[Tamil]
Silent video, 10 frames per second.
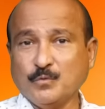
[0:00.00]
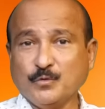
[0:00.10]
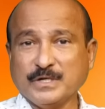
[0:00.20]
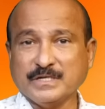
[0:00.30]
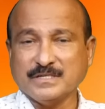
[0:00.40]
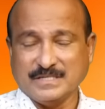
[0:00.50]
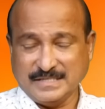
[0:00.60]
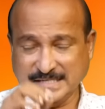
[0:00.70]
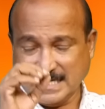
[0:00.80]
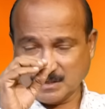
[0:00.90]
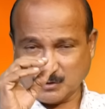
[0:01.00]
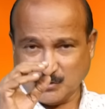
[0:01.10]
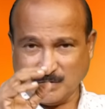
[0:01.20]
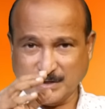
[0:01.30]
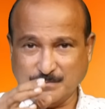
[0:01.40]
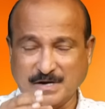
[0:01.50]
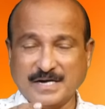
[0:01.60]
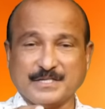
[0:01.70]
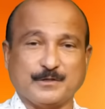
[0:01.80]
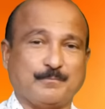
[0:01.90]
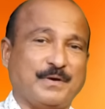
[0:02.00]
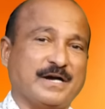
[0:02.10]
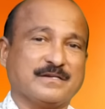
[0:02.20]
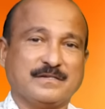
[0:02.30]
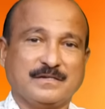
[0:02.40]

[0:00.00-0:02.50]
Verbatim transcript: மூணு நீ ஆசீர்வாதமாக இருப்பான்